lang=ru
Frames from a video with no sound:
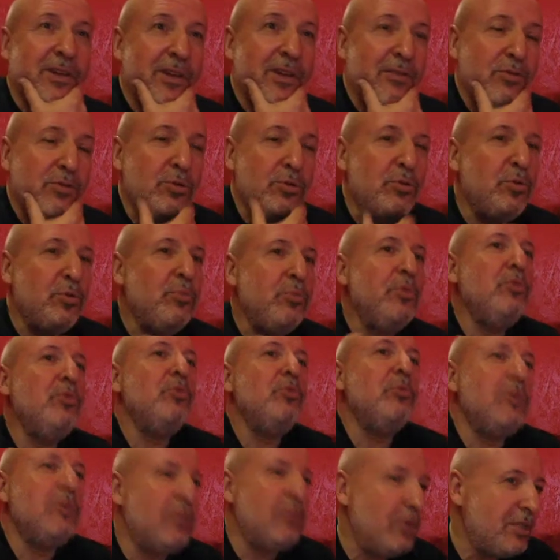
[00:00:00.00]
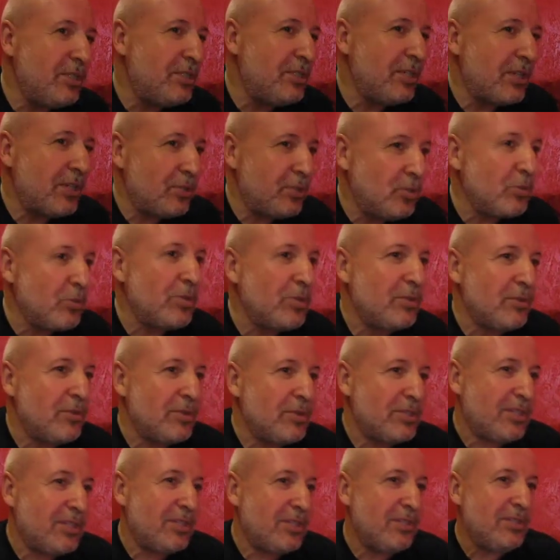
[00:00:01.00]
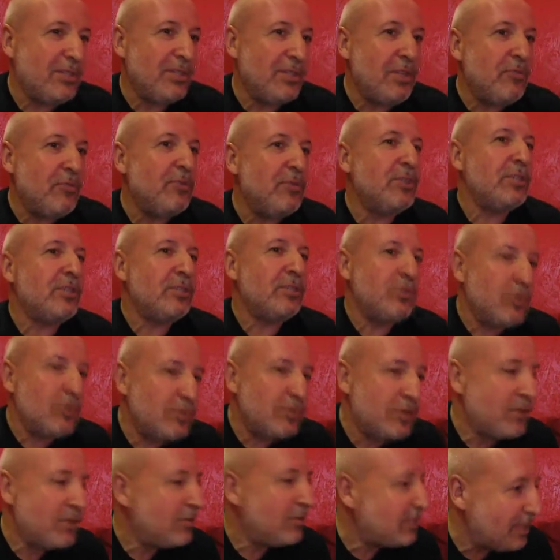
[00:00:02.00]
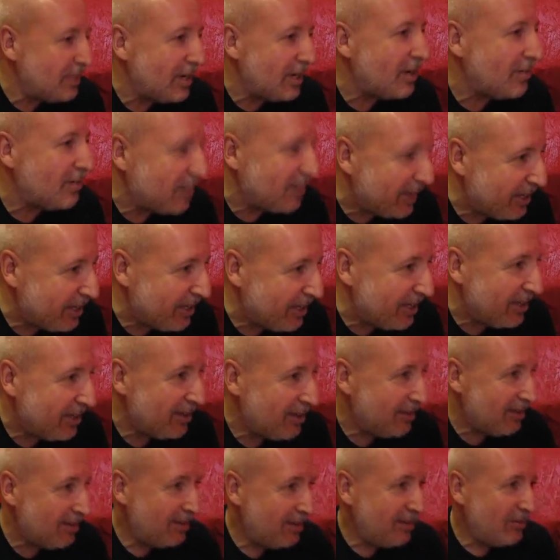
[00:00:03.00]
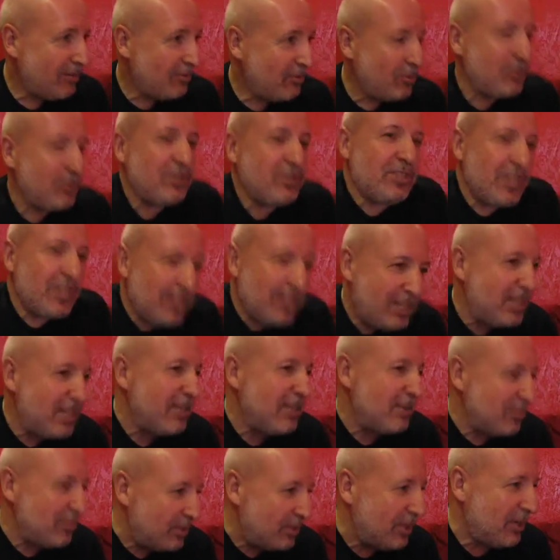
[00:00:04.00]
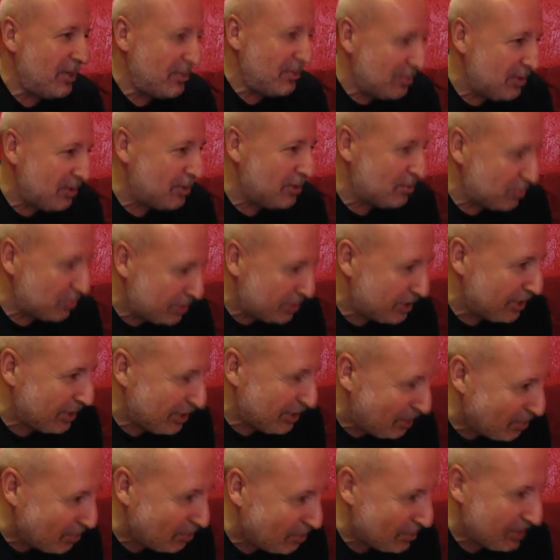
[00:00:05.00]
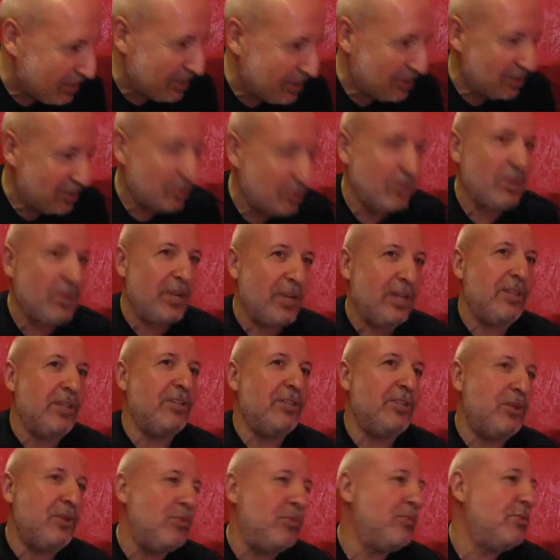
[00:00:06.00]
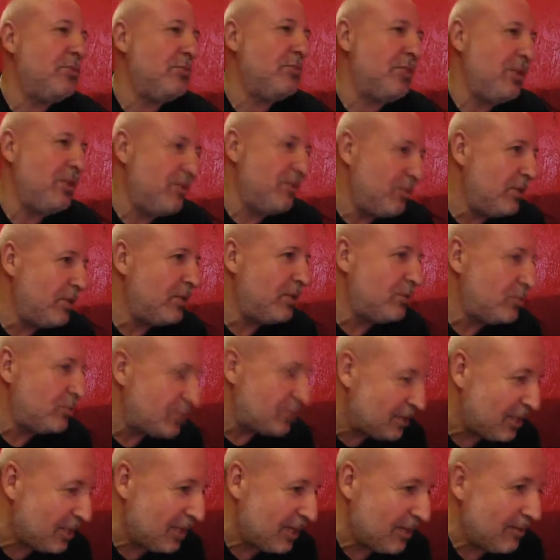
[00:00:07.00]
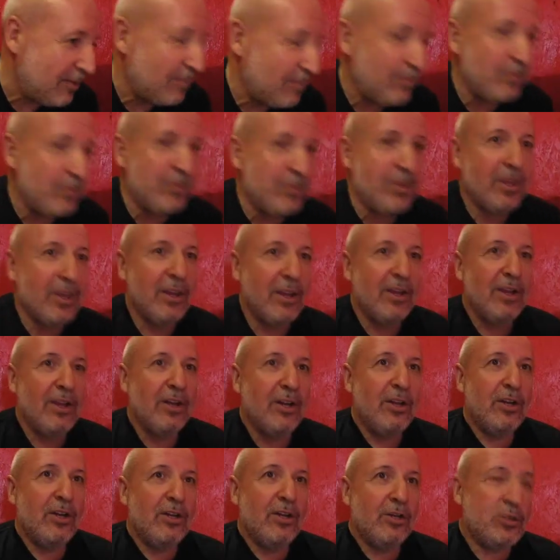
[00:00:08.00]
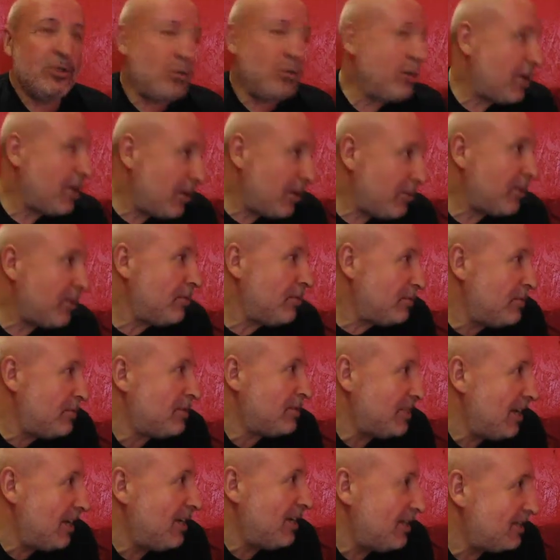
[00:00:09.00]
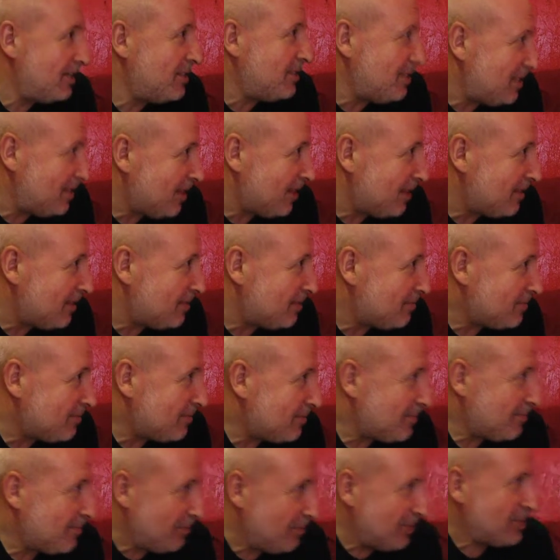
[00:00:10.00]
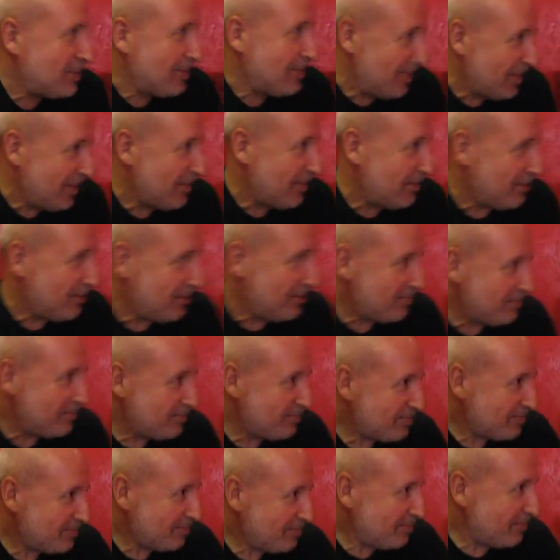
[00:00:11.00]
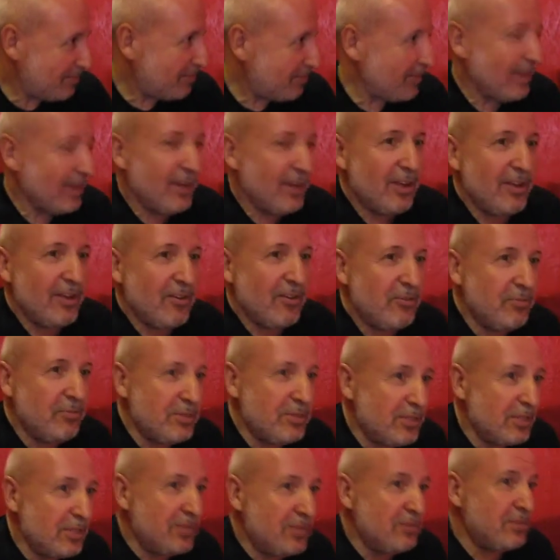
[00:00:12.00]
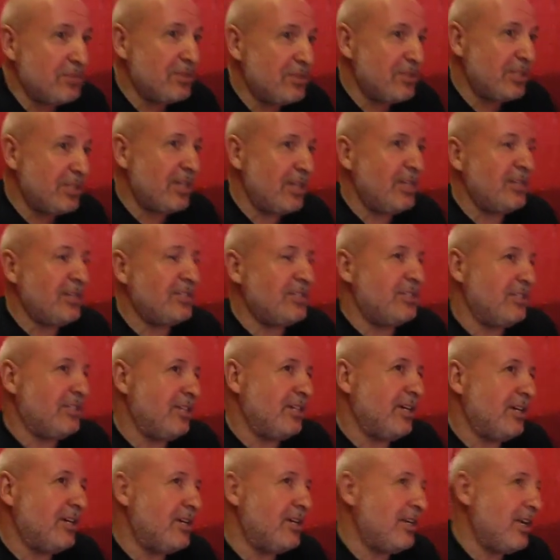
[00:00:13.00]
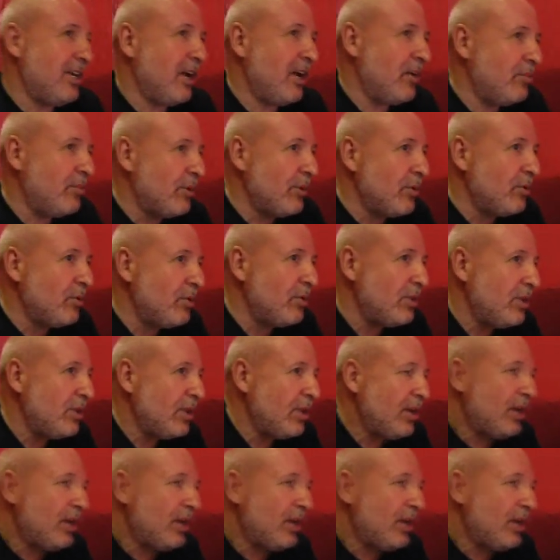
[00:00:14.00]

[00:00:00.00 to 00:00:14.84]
всю глубину моего литературного, так сказать, и философского дарования. Вот такие были мне нужны люди, и только эти люди мне и были нужны. Что я обрел в социальных сетях вместо этого? Вместо этого в социальных сетях я обрел